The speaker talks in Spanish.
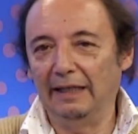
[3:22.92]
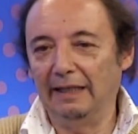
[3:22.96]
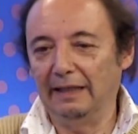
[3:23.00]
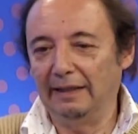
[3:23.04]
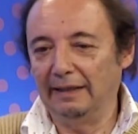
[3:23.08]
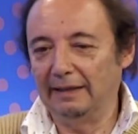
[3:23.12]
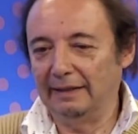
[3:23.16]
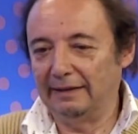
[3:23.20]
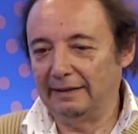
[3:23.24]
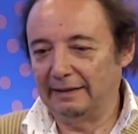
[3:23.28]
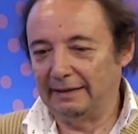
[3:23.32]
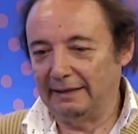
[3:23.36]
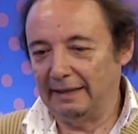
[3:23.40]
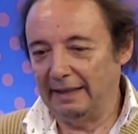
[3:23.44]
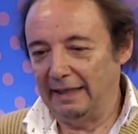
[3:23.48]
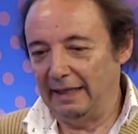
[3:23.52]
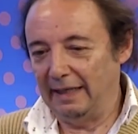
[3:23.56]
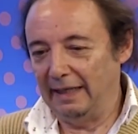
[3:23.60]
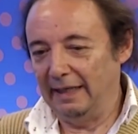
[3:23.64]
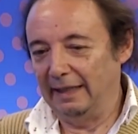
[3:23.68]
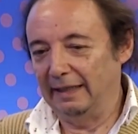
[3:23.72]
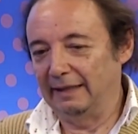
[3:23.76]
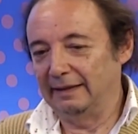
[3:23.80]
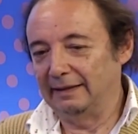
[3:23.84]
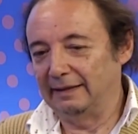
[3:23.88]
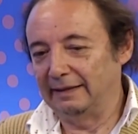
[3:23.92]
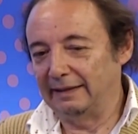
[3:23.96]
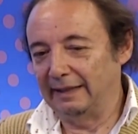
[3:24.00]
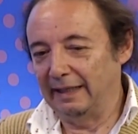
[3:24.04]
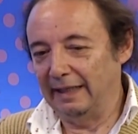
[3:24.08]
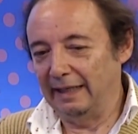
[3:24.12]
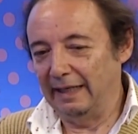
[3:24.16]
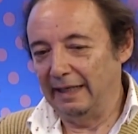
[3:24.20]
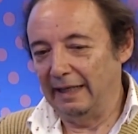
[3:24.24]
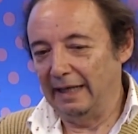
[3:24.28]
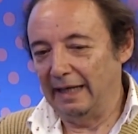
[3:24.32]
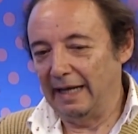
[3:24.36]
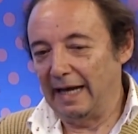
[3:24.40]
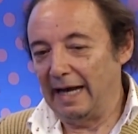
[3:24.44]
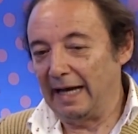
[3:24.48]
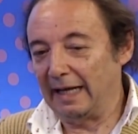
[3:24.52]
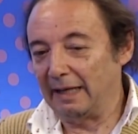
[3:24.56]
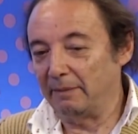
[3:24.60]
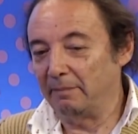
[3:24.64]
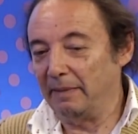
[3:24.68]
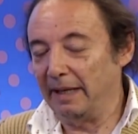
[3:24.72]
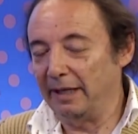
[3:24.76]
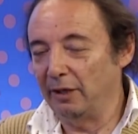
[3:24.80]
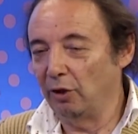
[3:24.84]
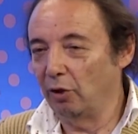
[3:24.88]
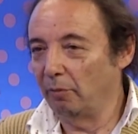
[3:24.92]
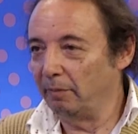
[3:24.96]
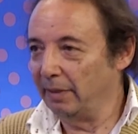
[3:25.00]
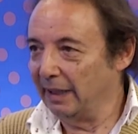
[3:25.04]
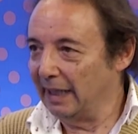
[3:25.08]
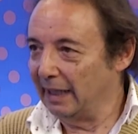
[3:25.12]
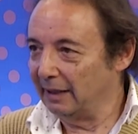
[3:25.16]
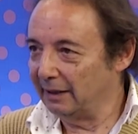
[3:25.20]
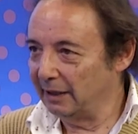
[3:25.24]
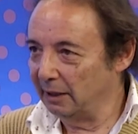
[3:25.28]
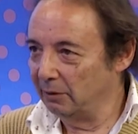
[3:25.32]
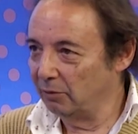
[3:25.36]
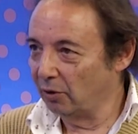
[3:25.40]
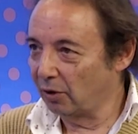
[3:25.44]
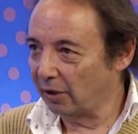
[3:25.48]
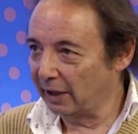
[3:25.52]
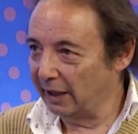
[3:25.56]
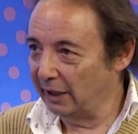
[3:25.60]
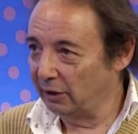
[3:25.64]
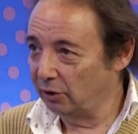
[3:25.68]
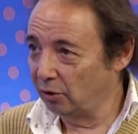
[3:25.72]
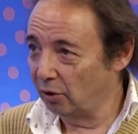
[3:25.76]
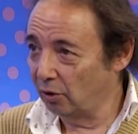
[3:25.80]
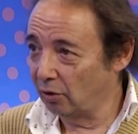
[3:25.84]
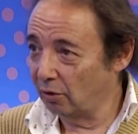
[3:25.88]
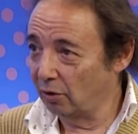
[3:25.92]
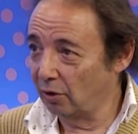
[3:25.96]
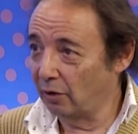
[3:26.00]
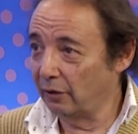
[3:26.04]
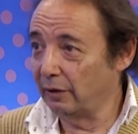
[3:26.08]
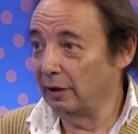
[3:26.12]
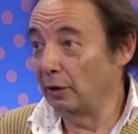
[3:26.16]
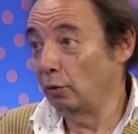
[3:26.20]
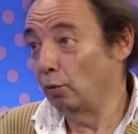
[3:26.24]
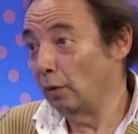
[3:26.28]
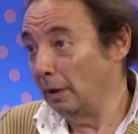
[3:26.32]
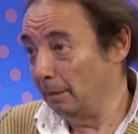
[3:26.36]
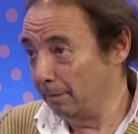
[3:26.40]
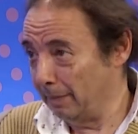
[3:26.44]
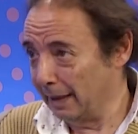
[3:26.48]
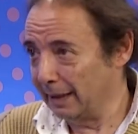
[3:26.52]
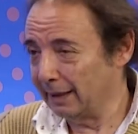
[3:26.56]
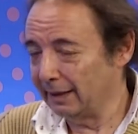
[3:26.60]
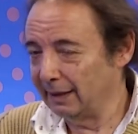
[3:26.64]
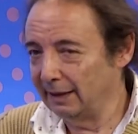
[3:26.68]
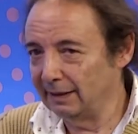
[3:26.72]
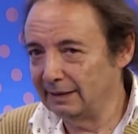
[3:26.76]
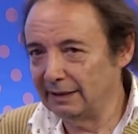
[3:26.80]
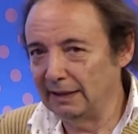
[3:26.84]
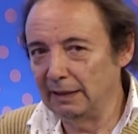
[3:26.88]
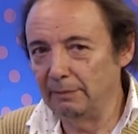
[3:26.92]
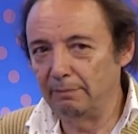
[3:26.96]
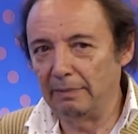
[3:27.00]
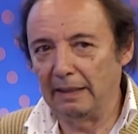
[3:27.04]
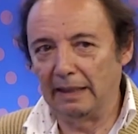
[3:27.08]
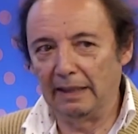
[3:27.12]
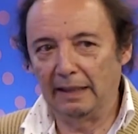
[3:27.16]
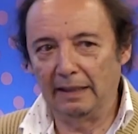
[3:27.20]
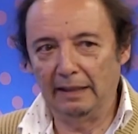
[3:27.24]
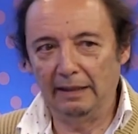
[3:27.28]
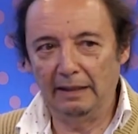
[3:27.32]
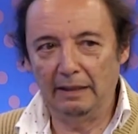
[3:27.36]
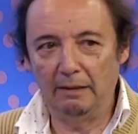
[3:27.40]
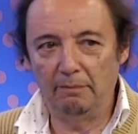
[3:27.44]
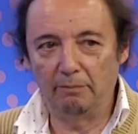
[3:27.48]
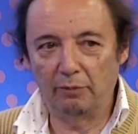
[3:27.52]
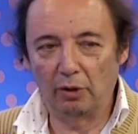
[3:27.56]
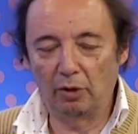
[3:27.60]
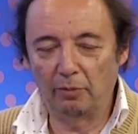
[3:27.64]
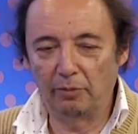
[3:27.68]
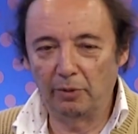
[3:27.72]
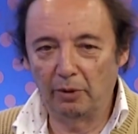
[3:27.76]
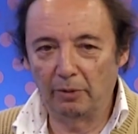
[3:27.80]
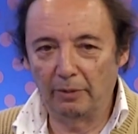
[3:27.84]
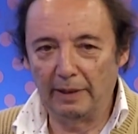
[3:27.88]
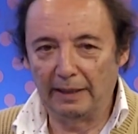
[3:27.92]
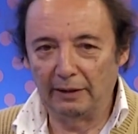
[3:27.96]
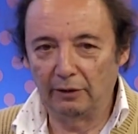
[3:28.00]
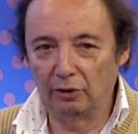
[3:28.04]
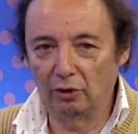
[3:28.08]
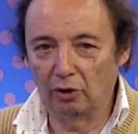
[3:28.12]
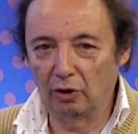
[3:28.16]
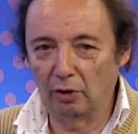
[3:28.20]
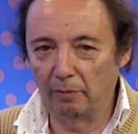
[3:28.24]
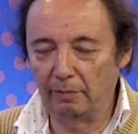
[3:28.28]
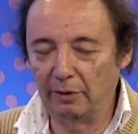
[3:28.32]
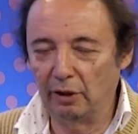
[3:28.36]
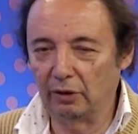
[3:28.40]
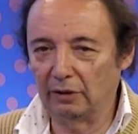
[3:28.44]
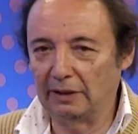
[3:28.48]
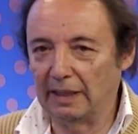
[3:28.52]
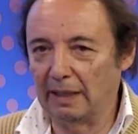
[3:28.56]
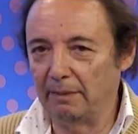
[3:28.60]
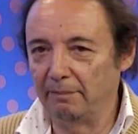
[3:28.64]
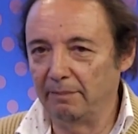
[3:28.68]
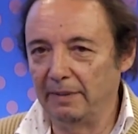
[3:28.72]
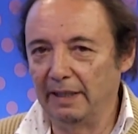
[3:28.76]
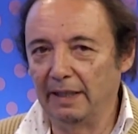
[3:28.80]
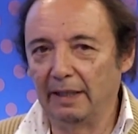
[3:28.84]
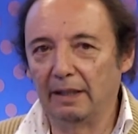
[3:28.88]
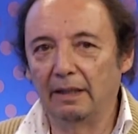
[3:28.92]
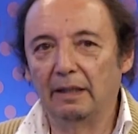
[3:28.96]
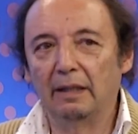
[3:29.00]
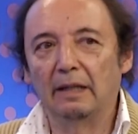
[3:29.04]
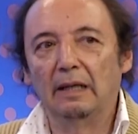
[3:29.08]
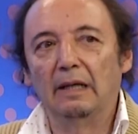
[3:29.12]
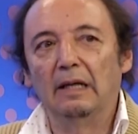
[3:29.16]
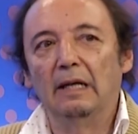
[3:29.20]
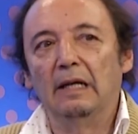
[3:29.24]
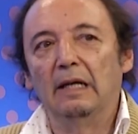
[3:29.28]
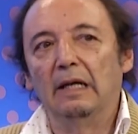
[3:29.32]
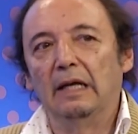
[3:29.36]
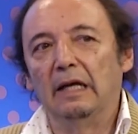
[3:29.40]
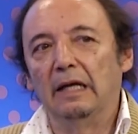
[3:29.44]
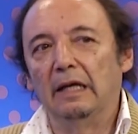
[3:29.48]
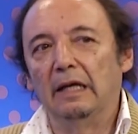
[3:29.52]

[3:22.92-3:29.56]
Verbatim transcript: eh, se, arma el operativo Retorno, del cual participa el propio Bandor, pero también